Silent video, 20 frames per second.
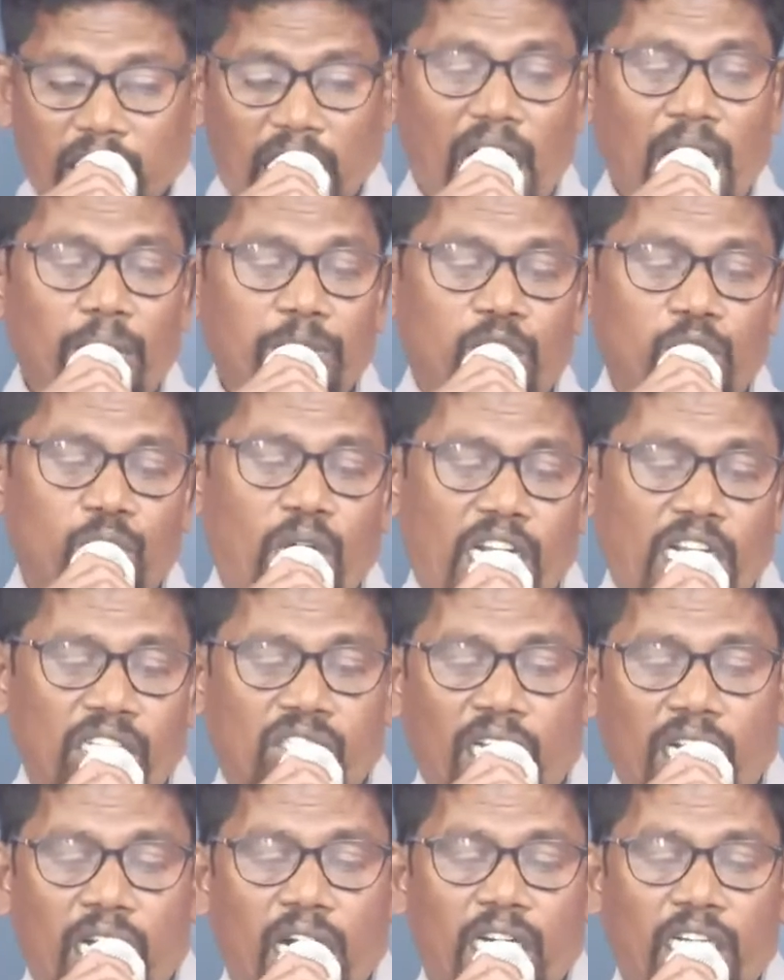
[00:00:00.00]
தாவிது
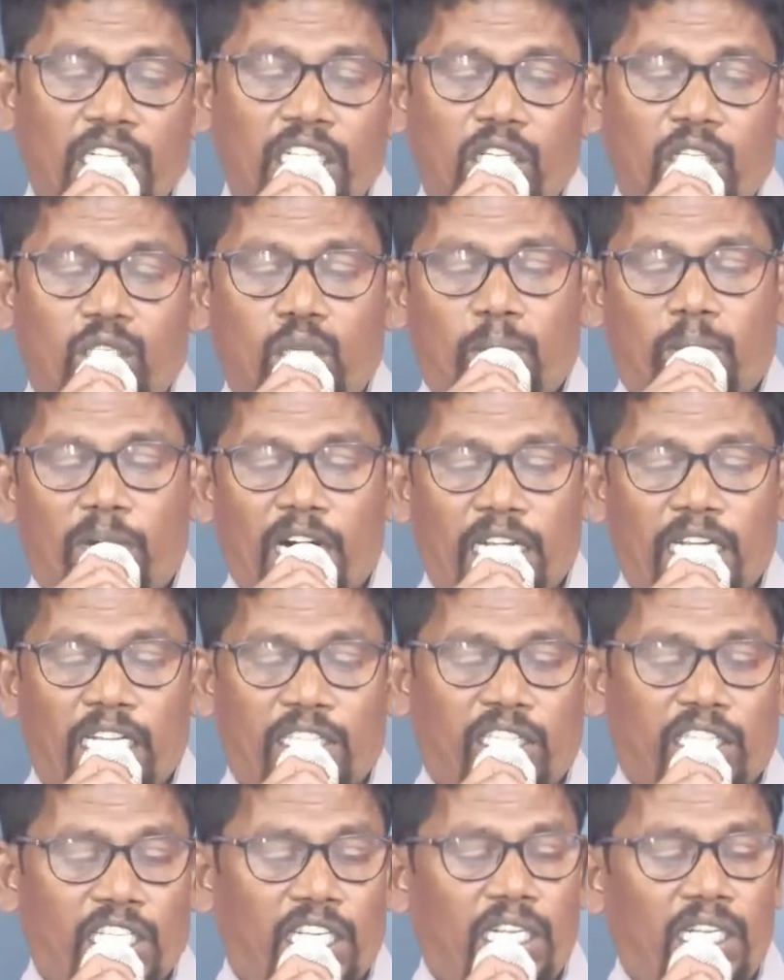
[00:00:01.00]
அரசராக இருக்கும்
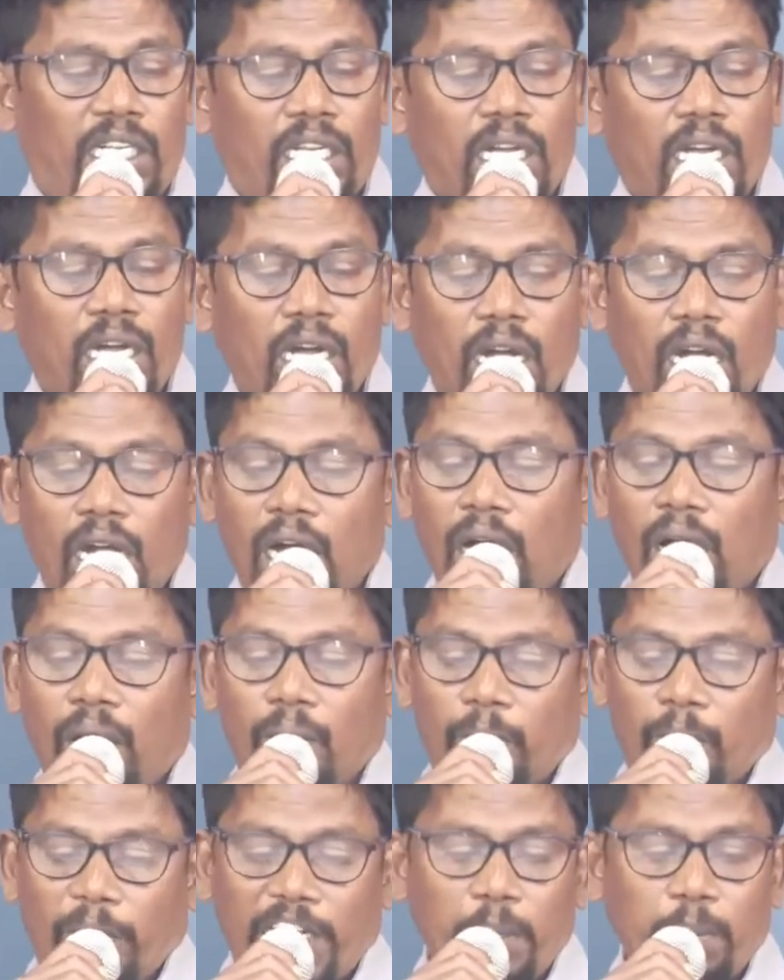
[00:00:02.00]
காலத்தில்
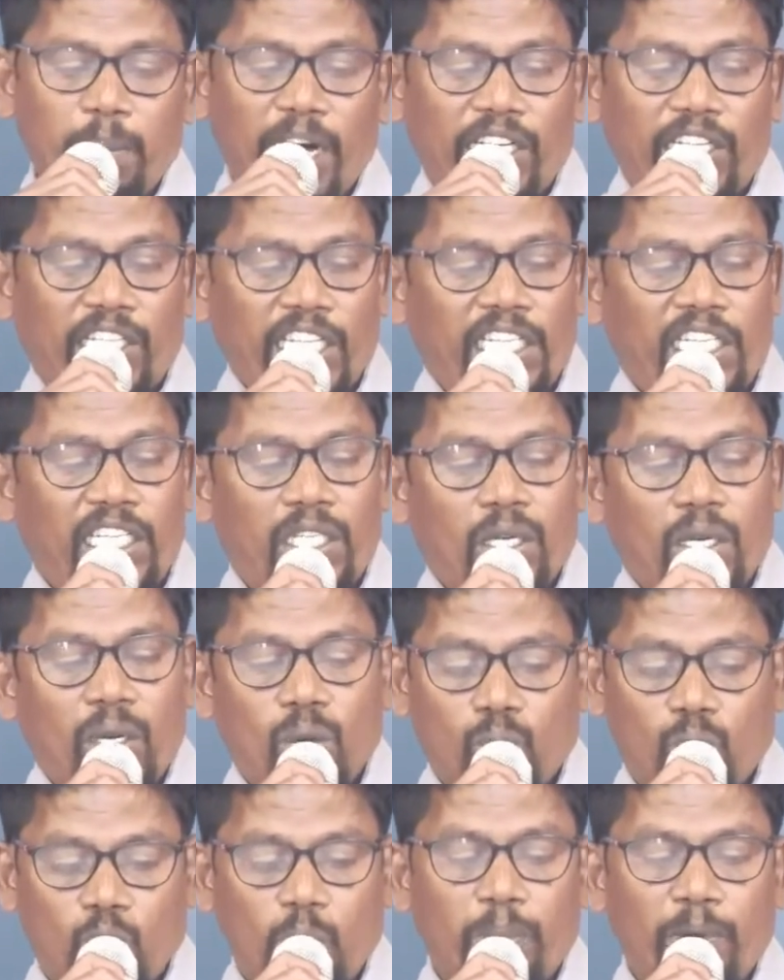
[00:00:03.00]
வழிபாட்டின்
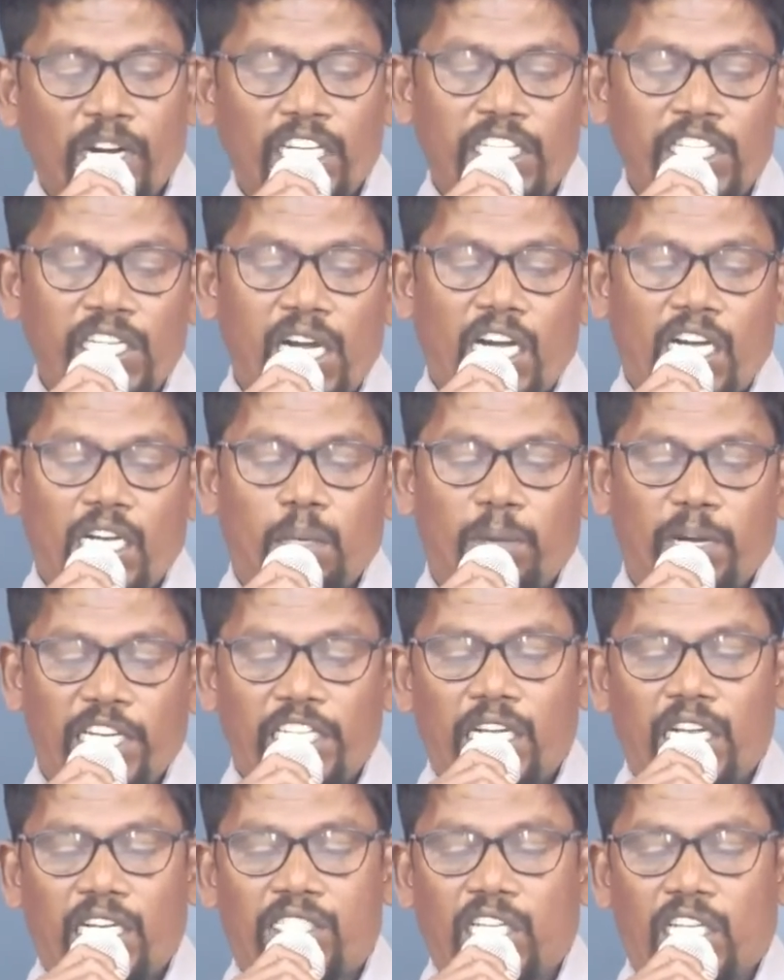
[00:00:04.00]
ஒரு பகுதியாக
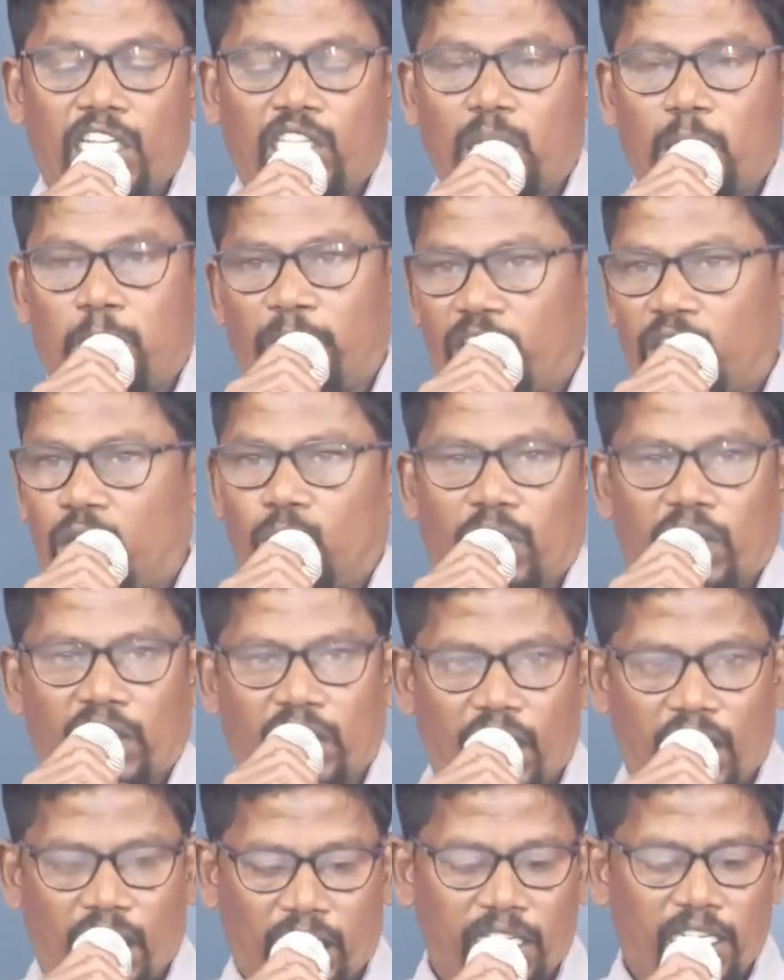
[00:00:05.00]
பலிகள் செலுத்தப்பட்டு
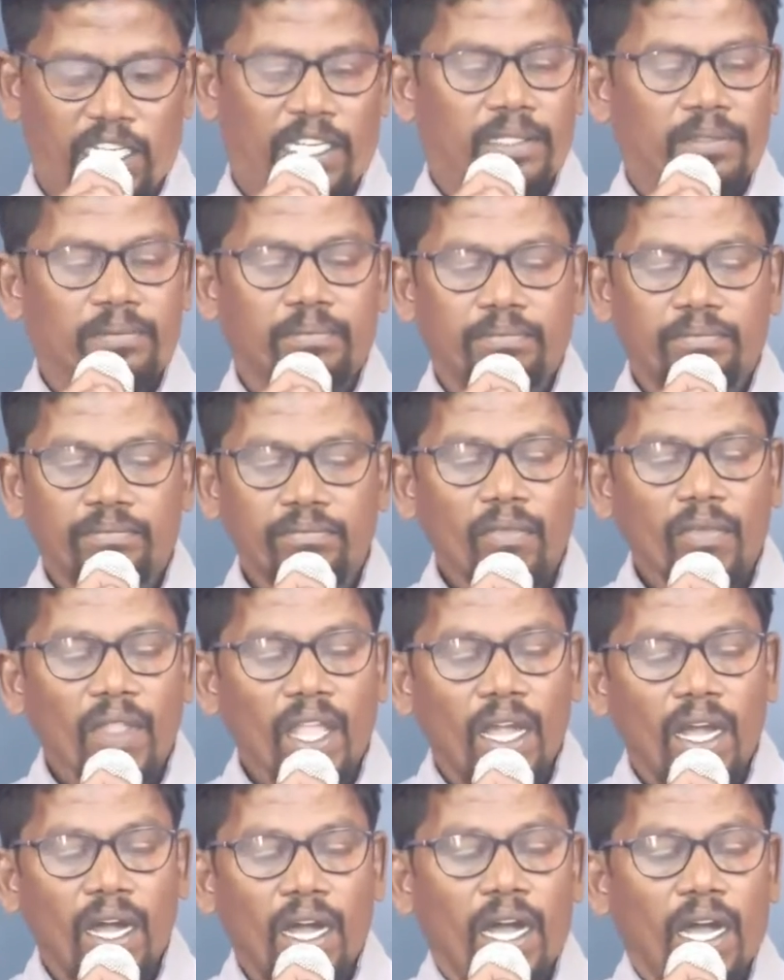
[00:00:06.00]
வந்தார்கள்
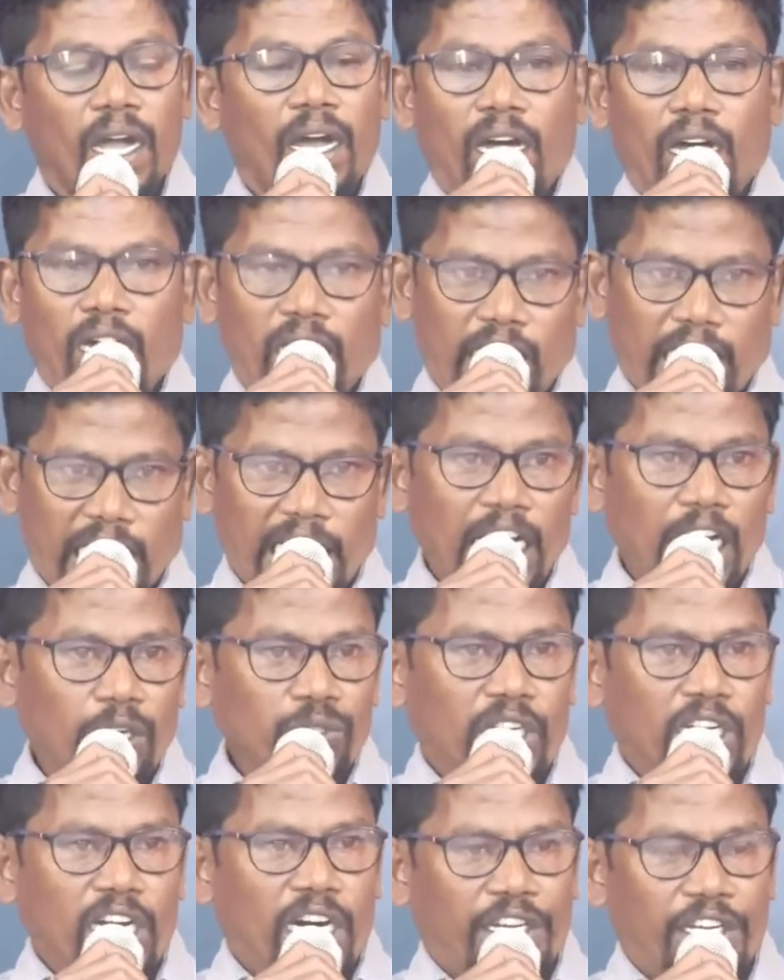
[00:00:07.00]

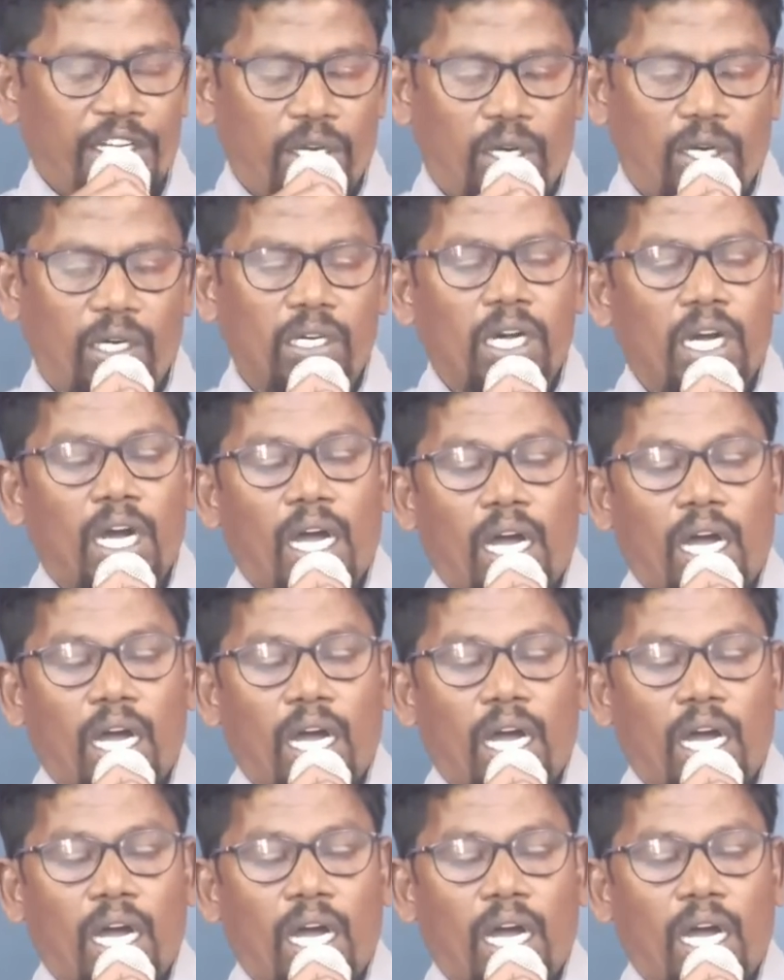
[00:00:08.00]
இரண்டாவது காரியம்